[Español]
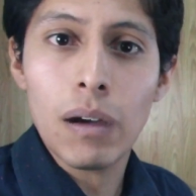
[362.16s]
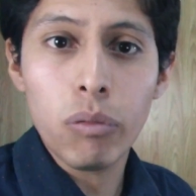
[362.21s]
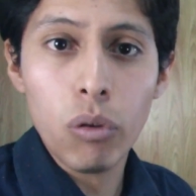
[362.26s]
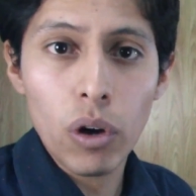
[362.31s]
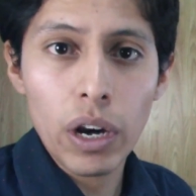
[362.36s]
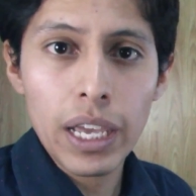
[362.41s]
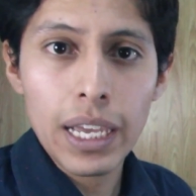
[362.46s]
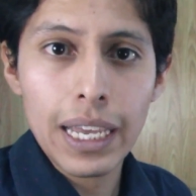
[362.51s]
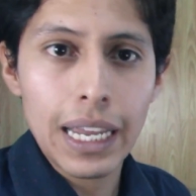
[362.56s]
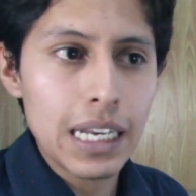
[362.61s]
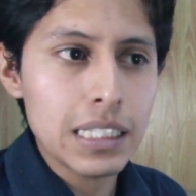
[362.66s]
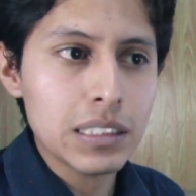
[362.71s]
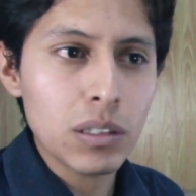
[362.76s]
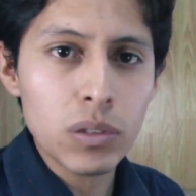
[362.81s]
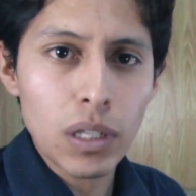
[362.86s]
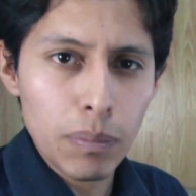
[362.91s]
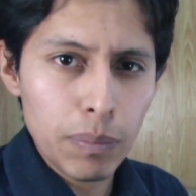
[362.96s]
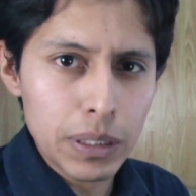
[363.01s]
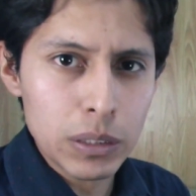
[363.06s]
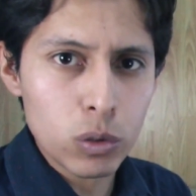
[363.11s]
la FORE que les da
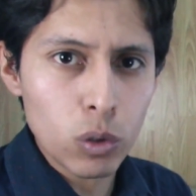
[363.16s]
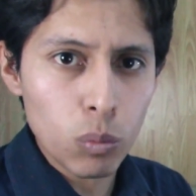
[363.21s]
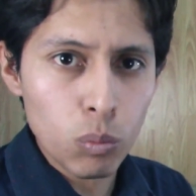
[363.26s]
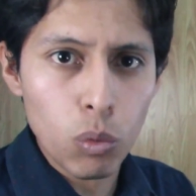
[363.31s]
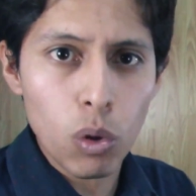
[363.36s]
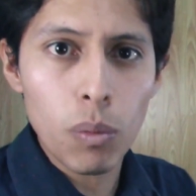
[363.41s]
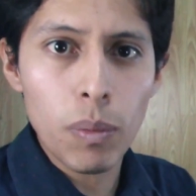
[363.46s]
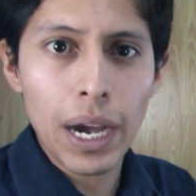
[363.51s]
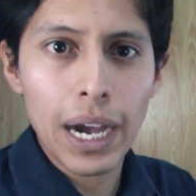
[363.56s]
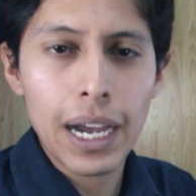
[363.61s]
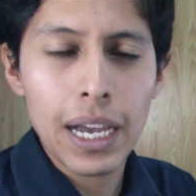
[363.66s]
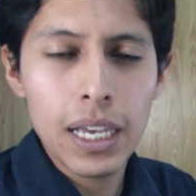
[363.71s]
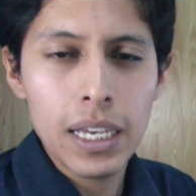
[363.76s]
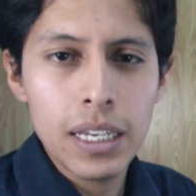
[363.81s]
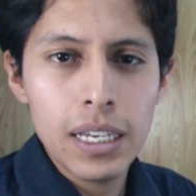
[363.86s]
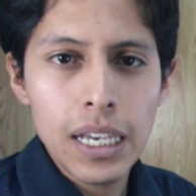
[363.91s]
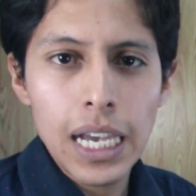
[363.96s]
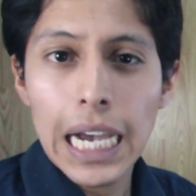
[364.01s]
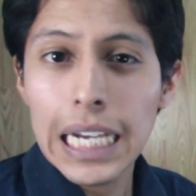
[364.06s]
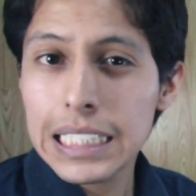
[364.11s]
una pensión muy baja
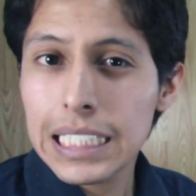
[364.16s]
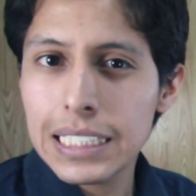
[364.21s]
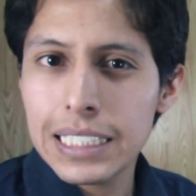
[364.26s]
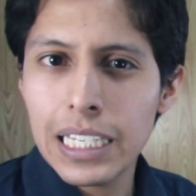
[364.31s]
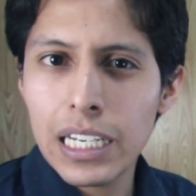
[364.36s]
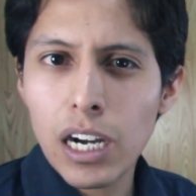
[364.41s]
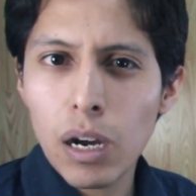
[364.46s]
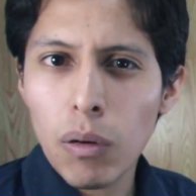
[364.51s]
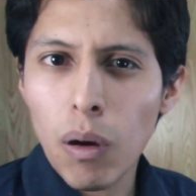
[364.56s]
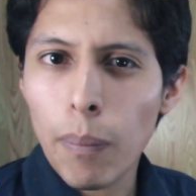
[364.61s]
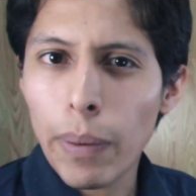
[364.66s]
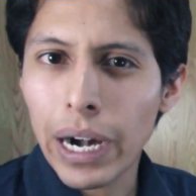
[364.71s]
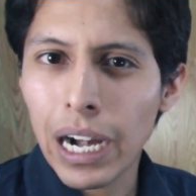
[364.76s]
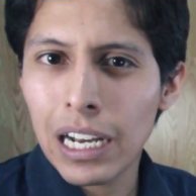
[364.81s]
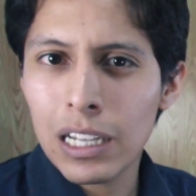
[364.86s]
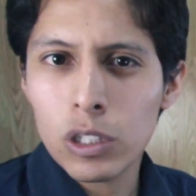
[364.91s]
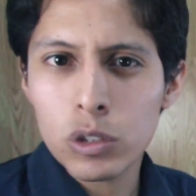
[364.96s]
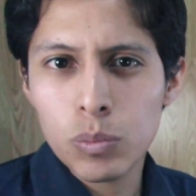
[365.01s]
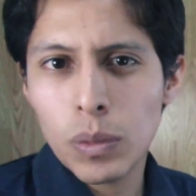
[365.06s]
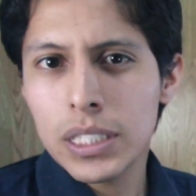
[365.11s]
es decir, como para
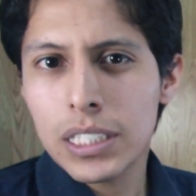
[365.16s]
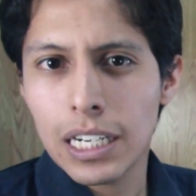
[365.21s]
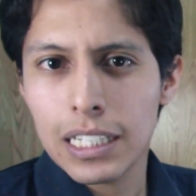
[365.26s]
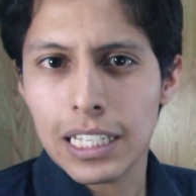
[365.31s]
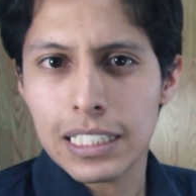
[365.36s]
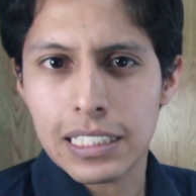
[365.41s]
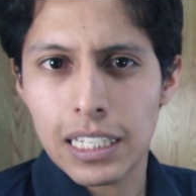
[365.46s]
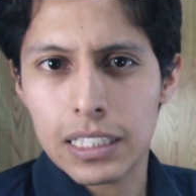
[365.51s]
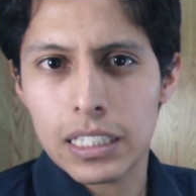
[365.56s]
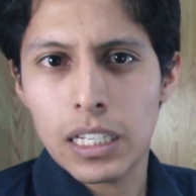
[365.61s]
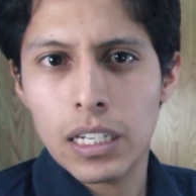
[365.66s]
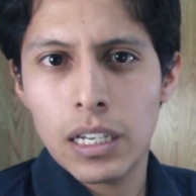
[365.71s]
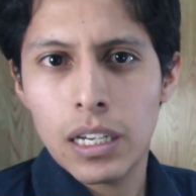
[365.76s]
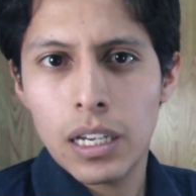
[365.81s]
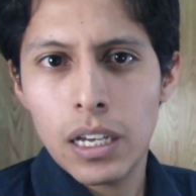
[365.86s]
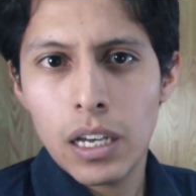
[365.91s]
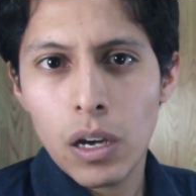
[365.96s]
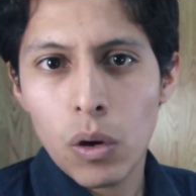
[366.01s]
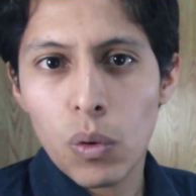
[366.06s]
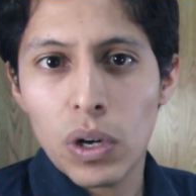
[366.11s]
el 2037,
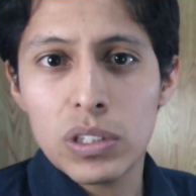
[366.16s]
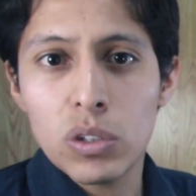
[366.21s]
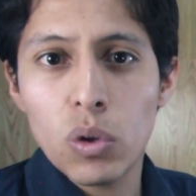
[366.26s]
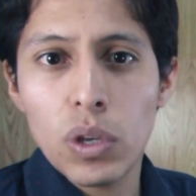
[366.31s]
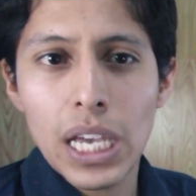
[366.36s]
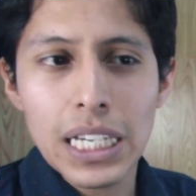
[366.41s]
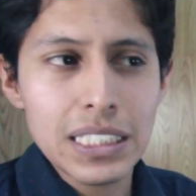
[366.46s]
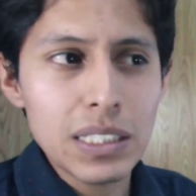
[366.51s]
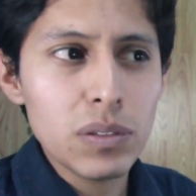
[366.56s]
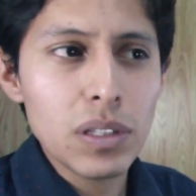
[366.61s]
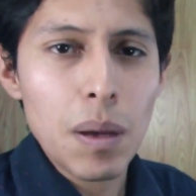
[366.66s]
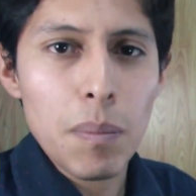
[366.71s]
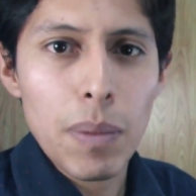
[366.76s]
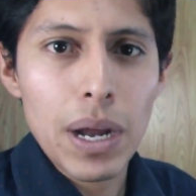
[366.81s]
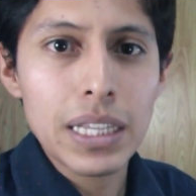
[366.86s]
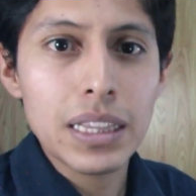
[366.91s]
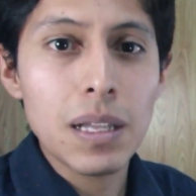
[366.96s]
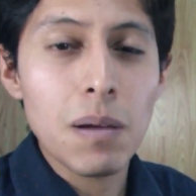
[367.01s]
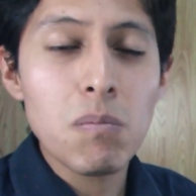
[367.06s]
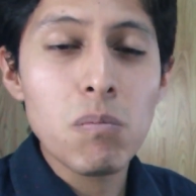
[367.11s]
cuando ya sea una
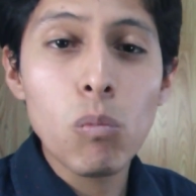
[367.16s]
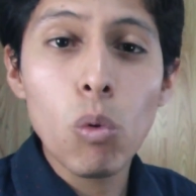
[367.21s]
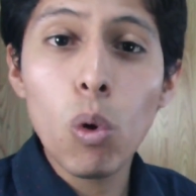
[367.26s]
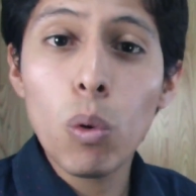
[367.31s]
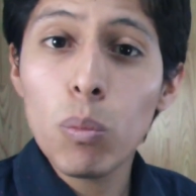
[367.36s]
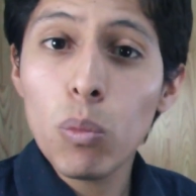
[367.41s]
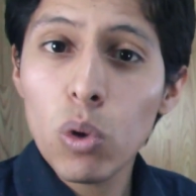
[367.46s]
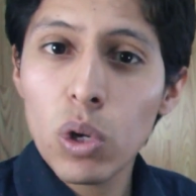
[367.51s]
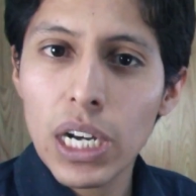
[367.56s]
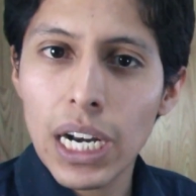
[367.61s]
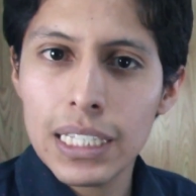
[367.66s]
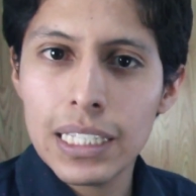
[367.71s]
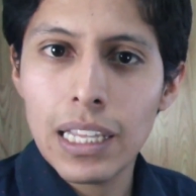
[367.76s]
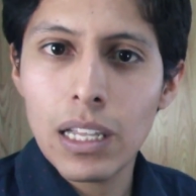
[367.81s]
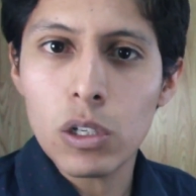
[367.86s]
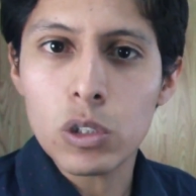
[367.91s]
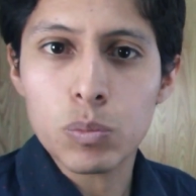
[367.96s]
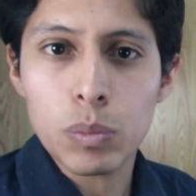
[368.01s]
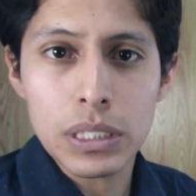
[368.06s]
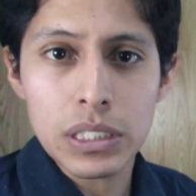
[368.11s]
parte muy muy grande de
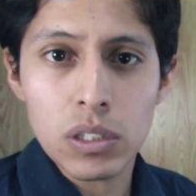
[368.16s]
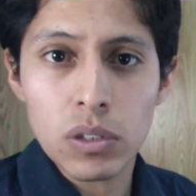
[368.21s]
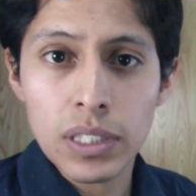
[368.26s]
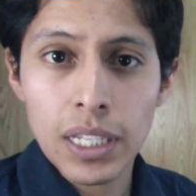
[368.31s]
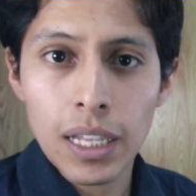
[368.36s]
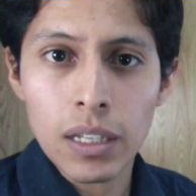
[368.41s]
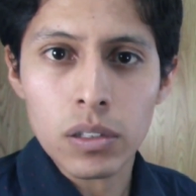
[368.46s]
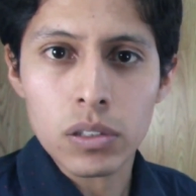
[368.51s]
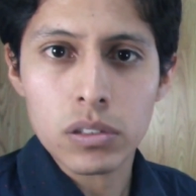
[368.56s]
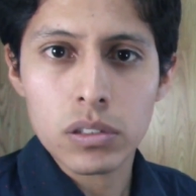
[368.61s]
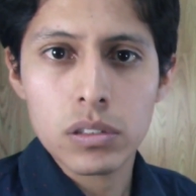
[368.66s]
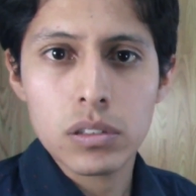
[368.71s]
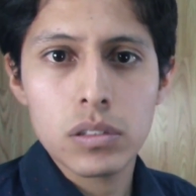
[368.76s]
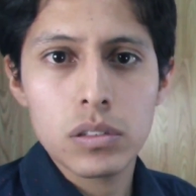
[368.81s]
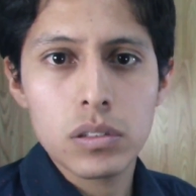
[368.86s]
los pensionados.